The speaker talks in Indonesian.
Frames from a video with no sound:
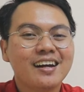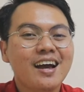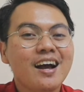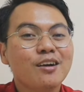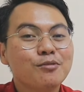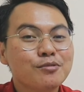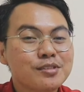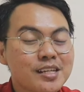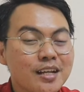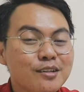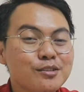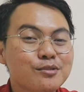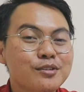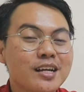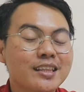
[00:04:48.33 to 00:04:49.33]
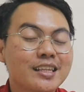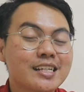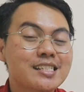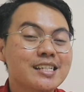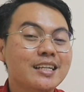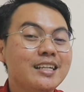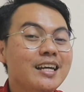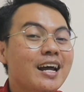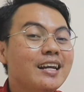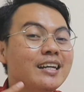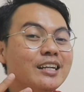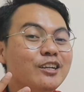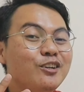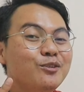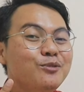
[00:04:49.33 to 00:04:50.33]
karena Agung Sale sudah
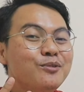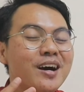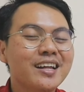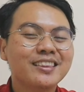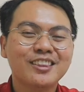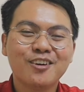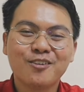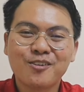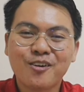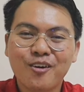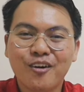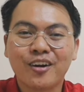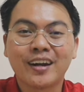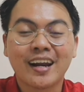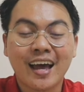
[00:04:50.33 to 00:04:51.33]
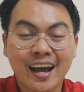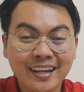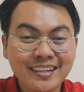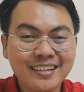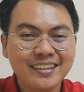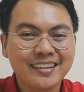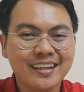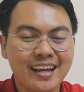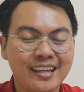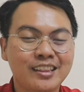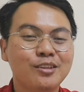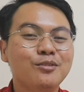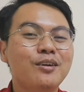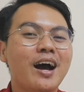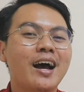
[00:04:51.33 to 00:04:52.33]
tersedia di dua toko online,
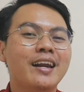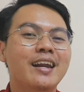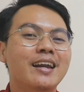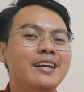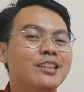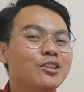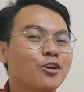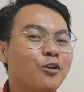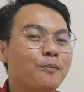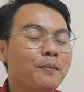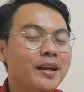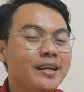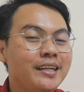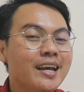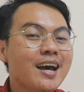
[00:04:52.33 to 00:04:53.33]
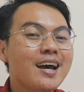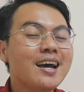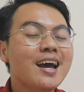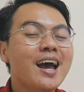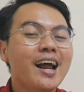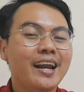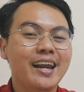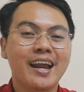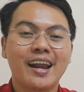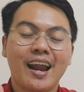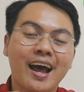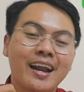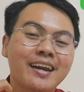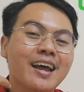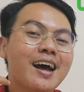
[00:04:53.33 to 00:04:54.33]
yaitu ada di Tokopedia
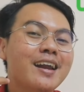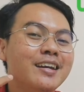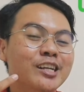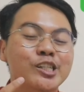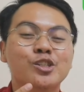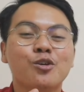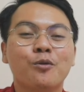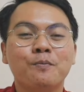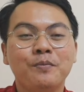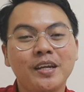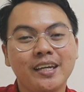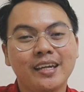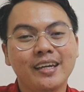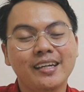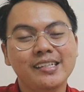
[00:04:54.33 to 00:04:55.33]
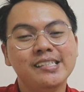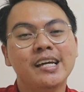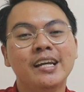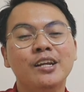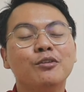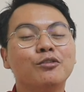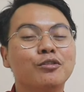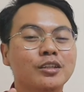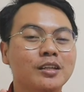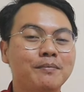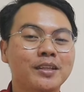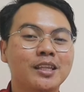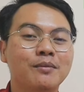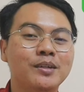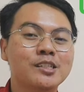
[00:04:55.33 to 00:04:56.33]
dan ada di Shopee. Jadi untuk
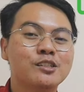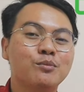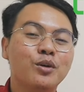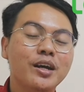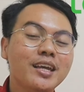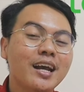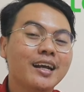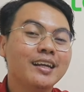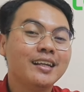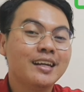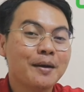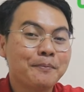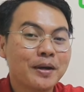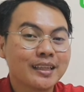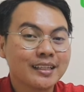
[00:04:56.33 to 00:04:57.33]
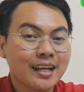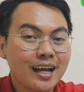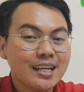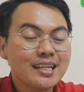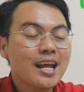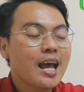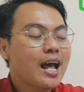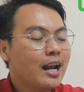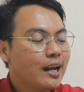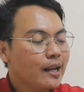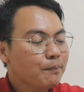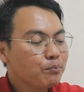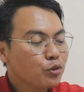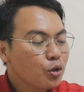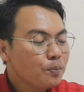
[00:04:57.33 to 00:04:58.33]
teman-teman semua yang ingin dapatkan
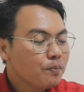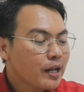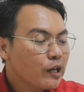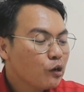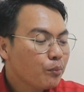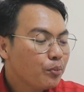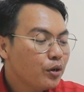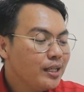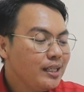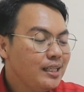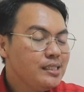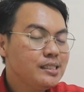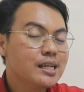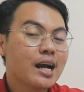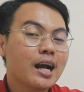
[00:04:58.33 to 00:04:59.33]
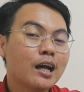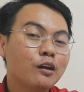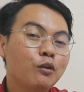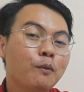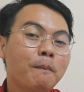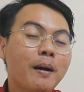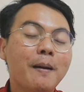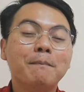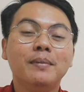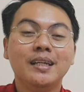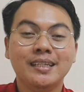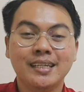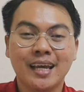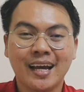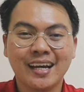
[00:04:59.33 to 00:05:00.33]
laptop Lenovo ini jangan lupa
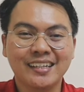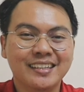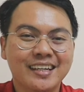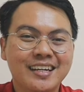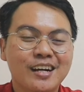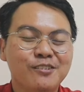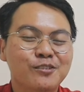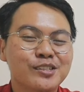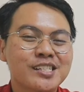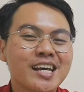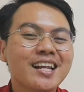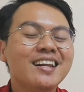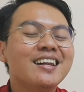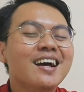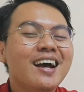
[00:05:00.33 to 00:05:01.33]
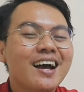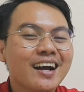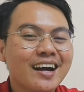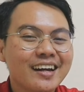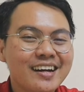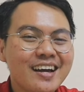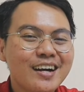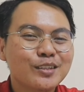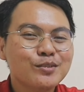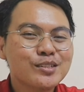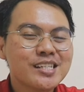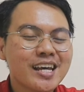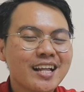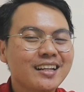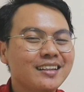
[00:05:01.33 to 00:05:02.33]
belinya hanya di Agung Sale karena
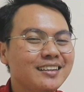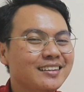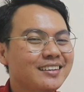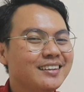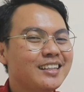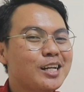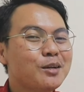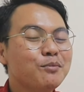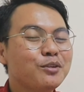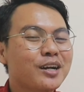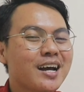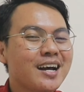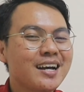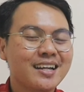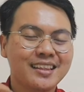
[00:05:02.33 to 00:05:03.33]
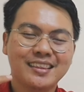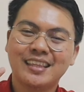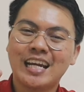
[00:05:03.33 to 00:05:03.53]
Agung Sale termurah,